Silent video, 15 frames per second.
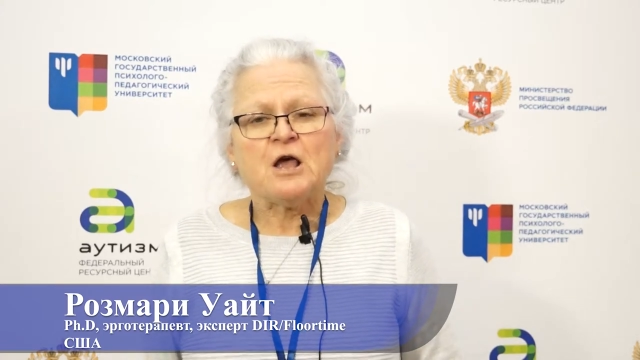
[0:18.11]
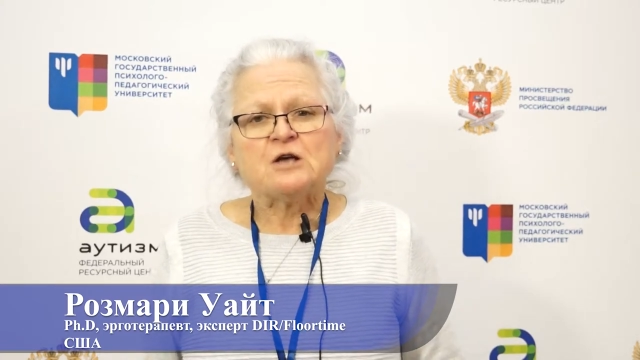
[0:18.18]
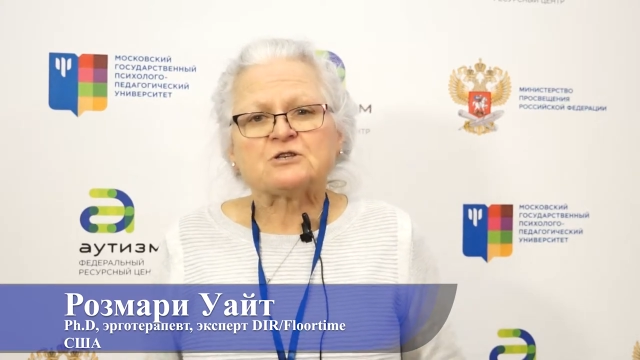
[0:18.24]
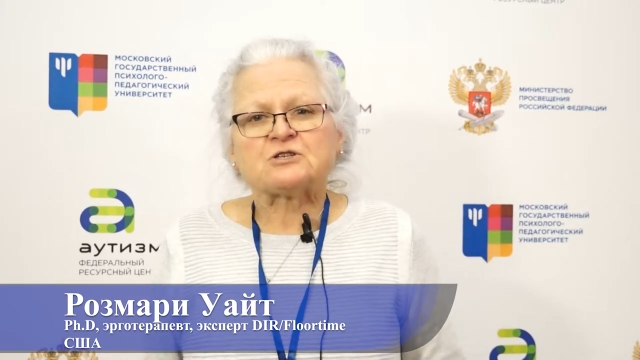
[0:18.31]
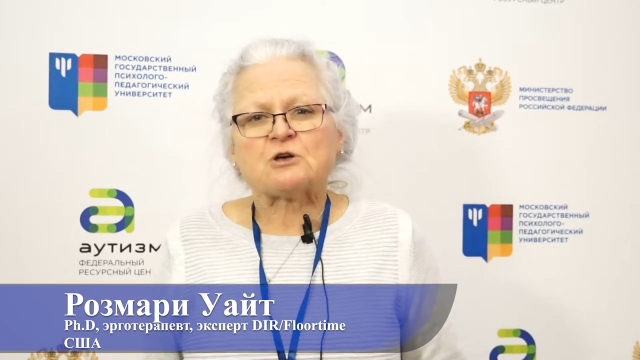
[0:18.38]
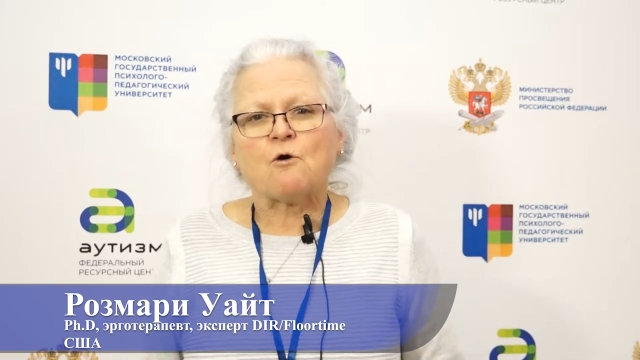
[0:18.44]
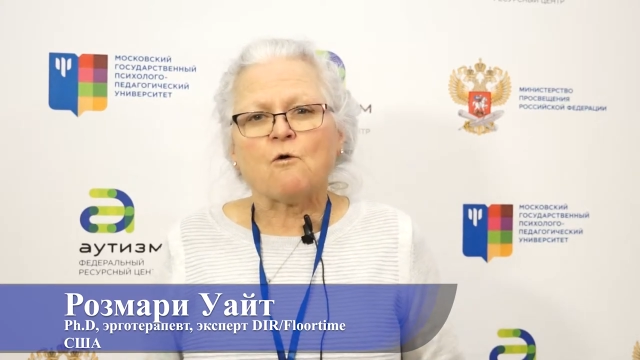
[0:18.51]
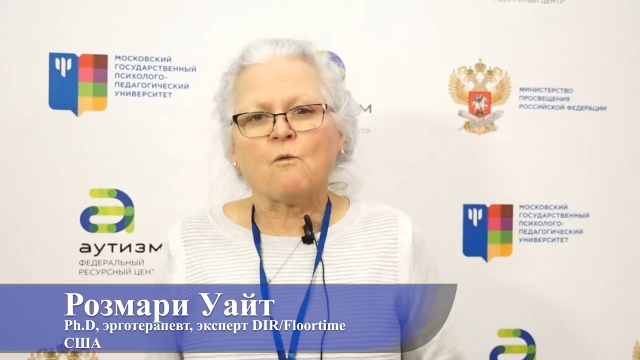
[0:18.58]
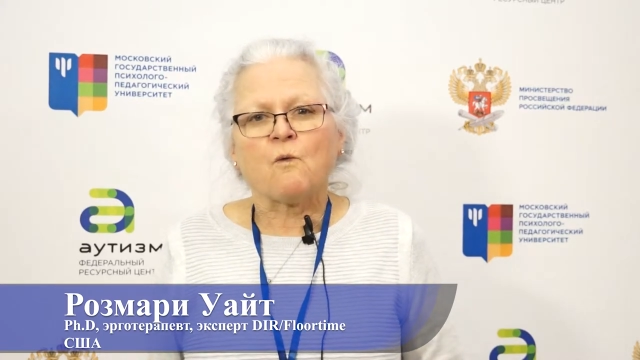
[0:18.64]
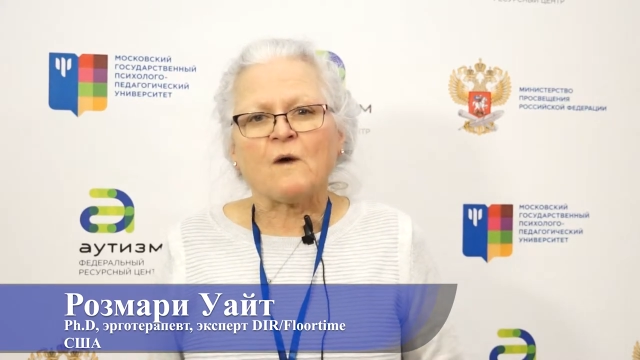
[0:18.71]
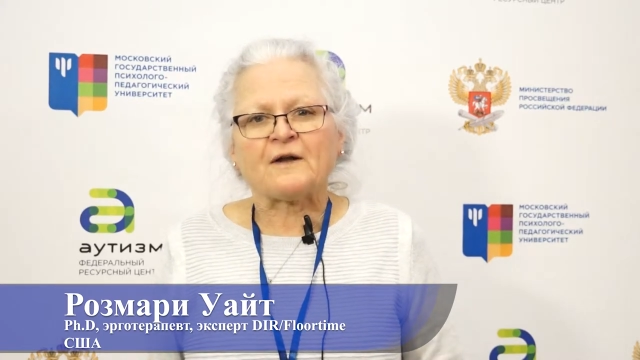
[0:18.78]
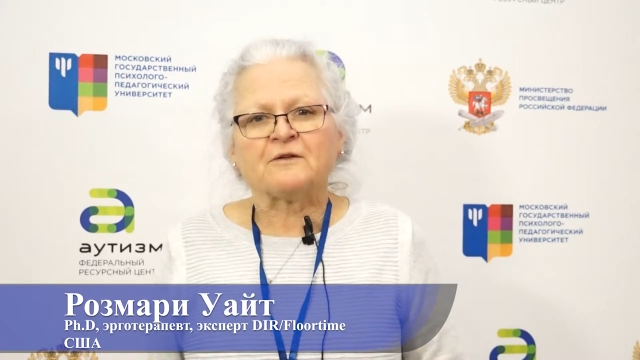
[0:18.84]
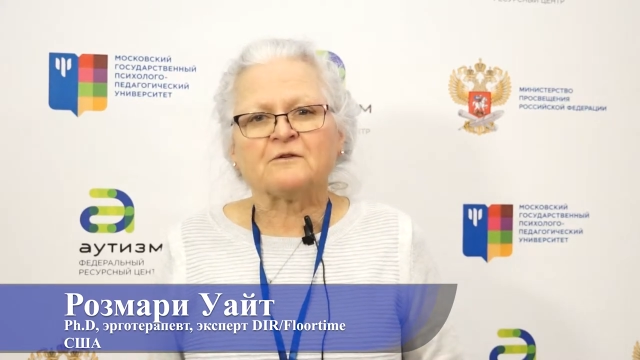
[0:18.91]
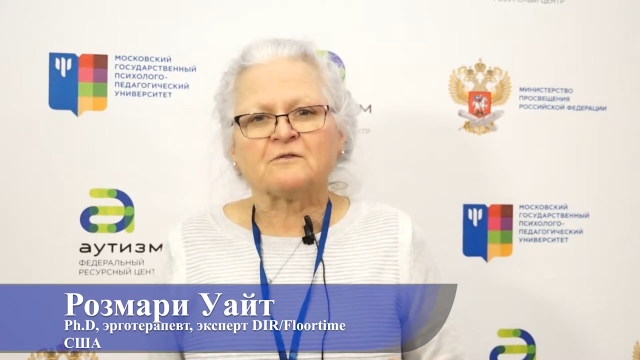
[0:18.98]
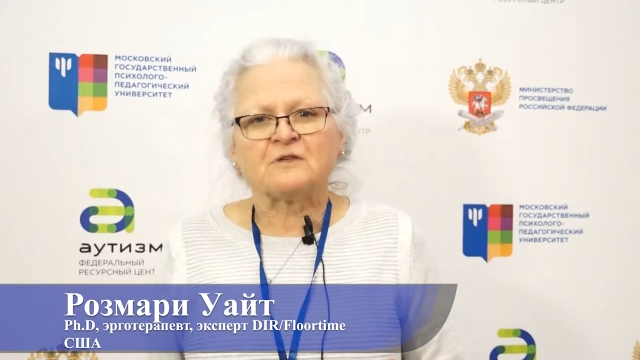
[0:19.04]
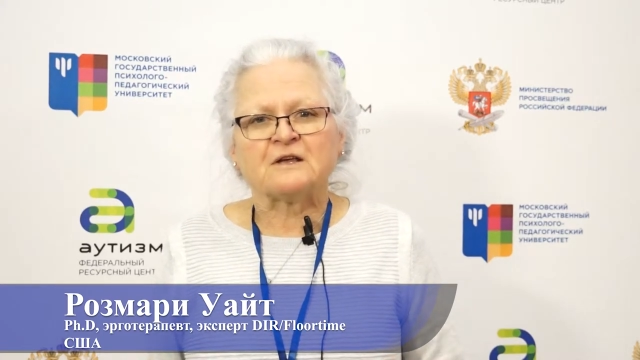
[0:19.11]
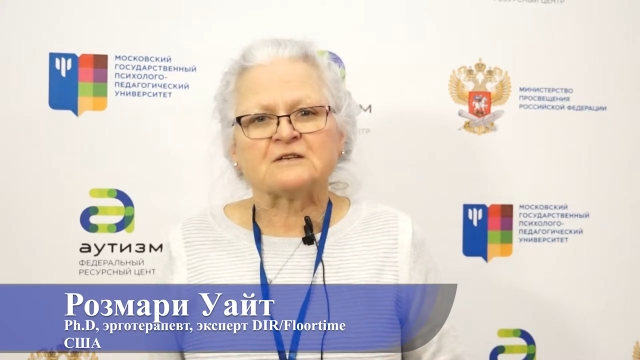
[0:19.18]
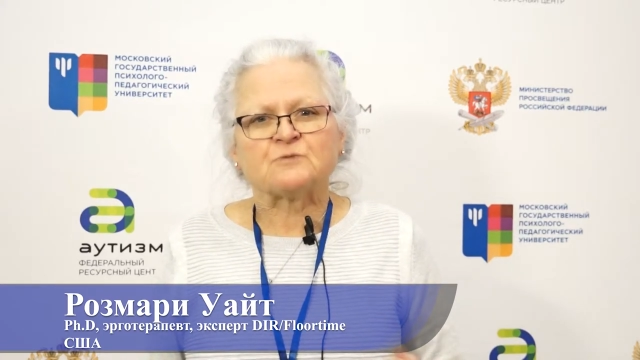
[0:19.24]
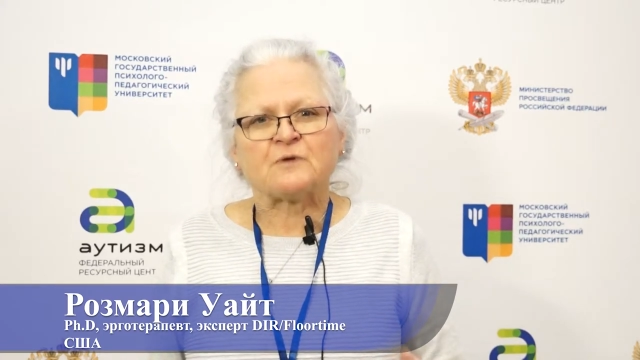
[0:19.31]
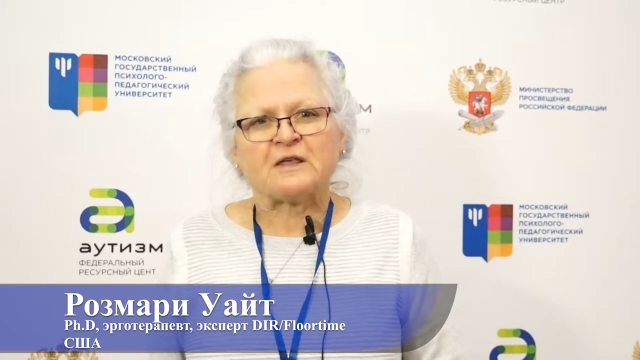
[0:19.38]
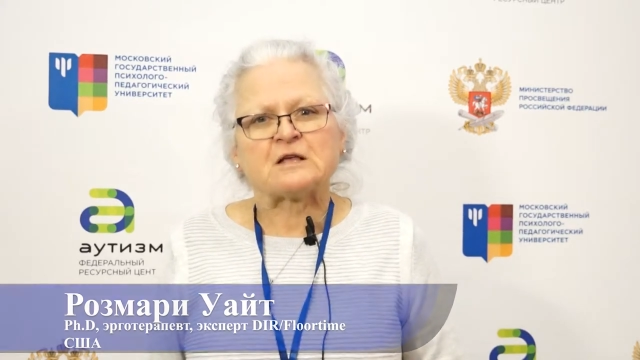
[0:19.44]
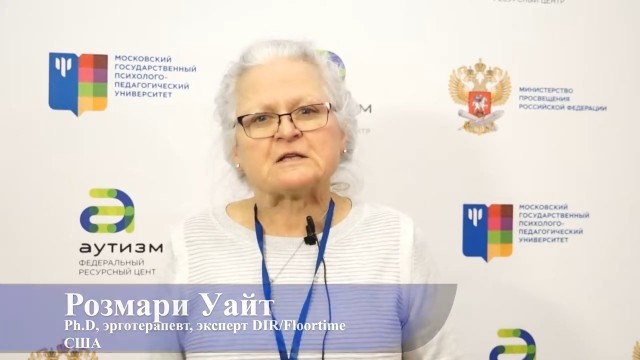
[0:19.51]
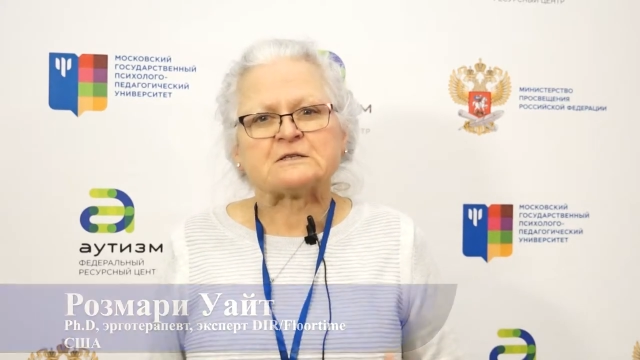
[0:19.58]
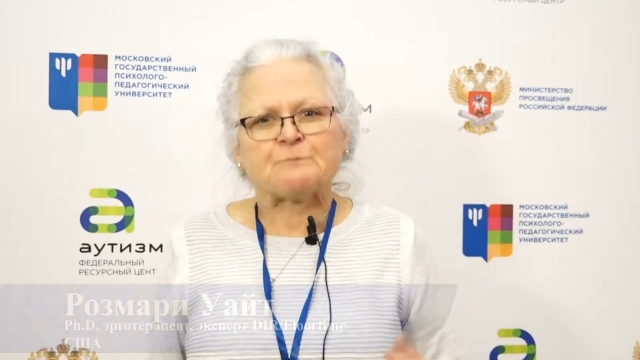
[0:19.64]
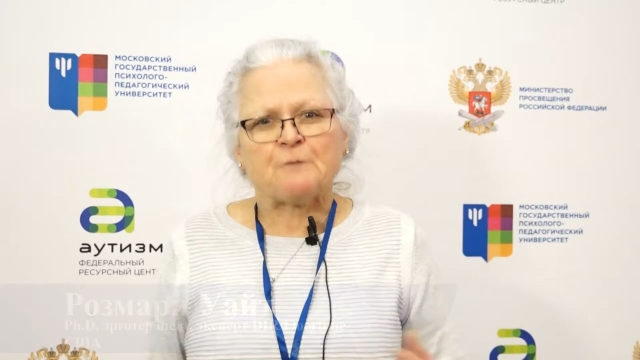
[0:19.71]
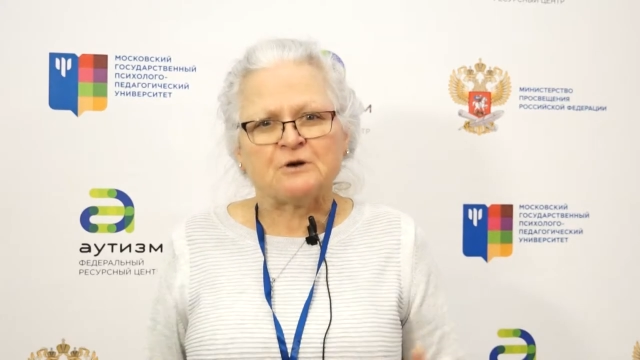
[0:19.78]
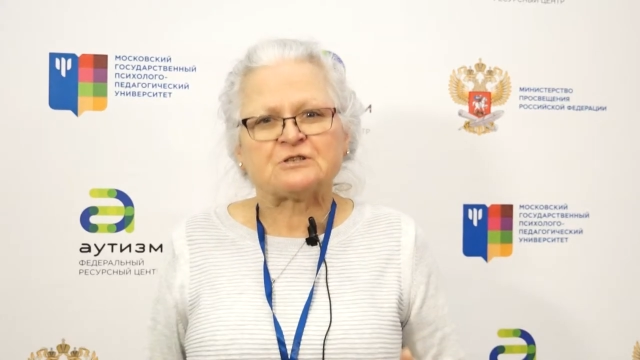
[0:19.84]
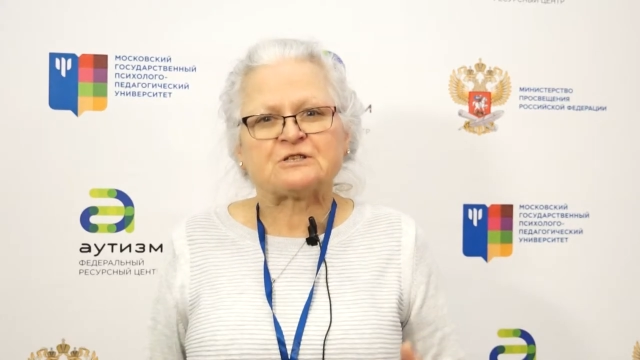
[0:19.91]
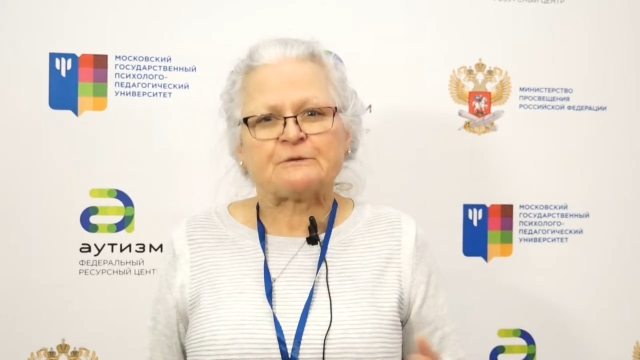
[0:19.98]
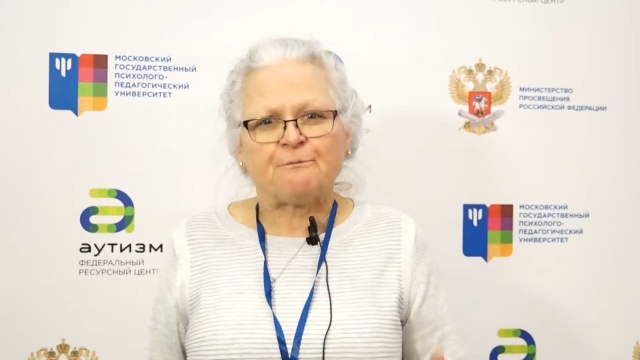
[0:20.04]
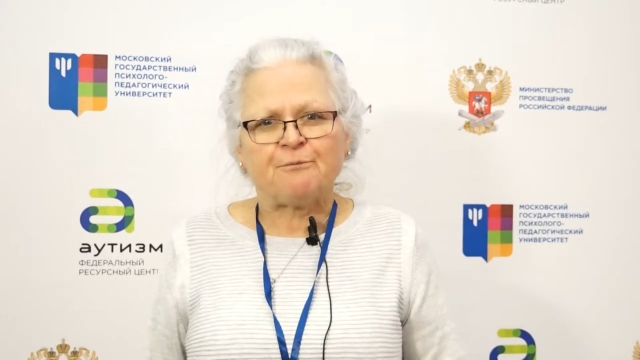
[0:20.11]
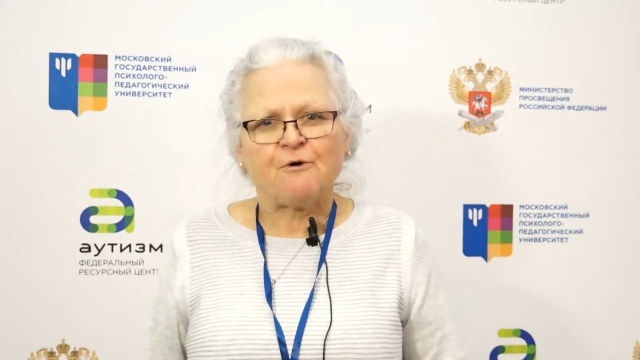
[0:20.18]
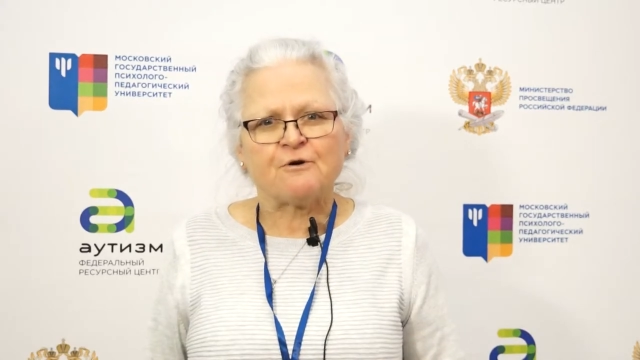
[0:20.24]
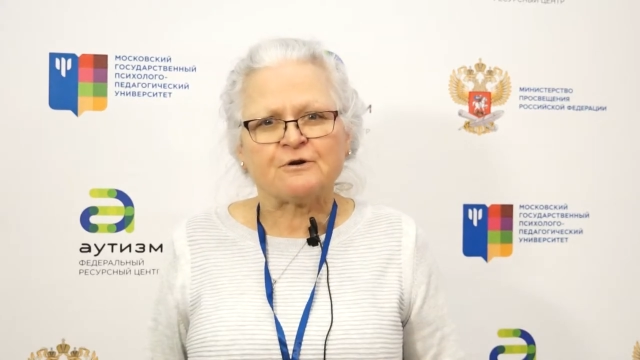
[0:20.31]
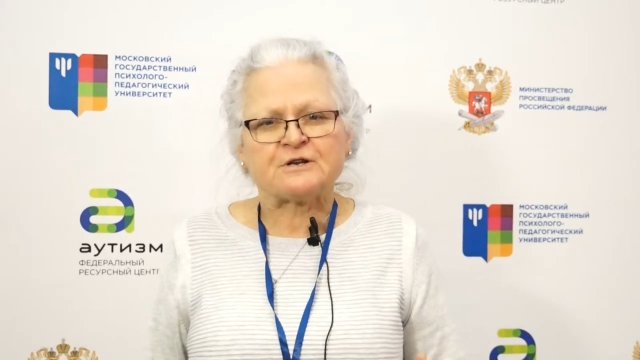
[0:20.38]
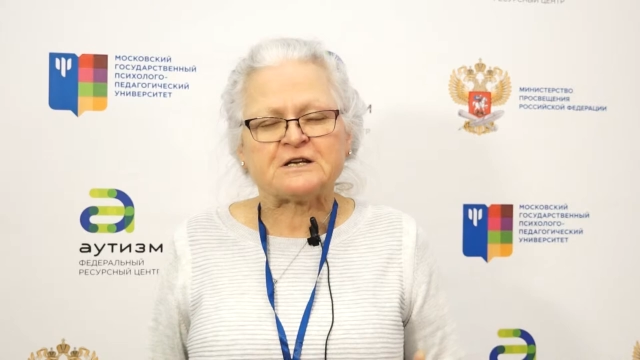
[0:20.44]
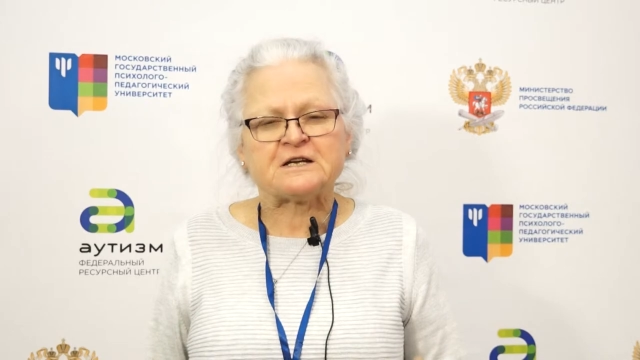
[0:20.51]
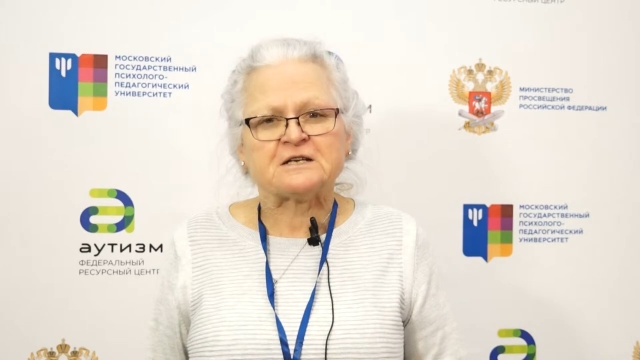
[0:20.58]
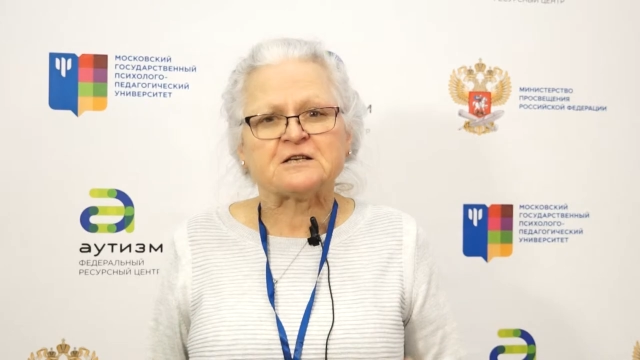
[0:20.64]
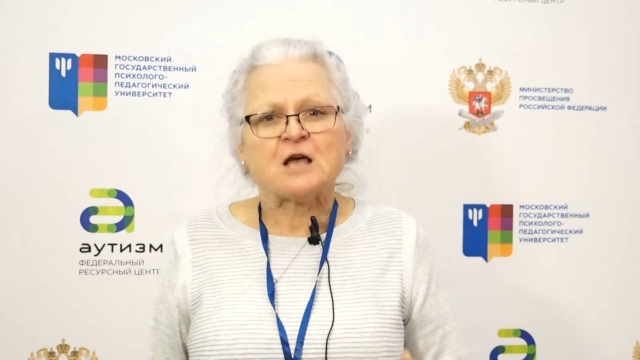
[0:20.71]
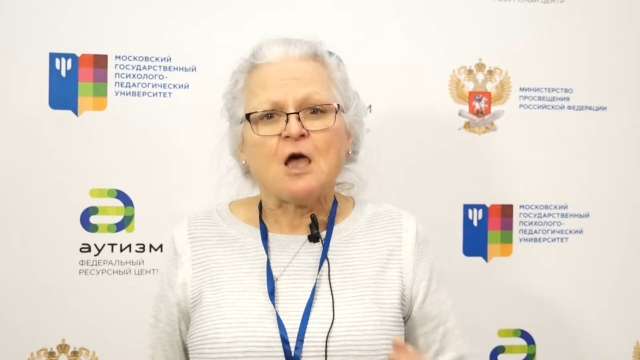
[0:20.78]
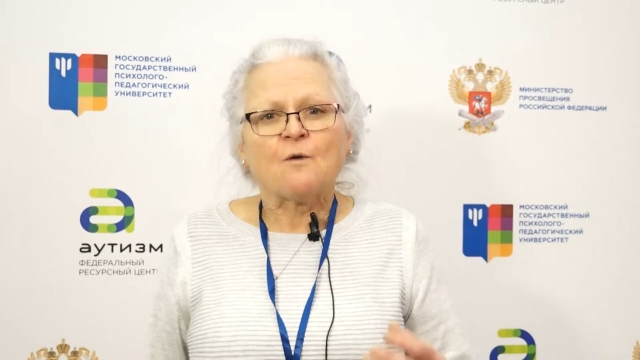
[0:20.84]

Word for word: Одна из самых важных вещей — это то,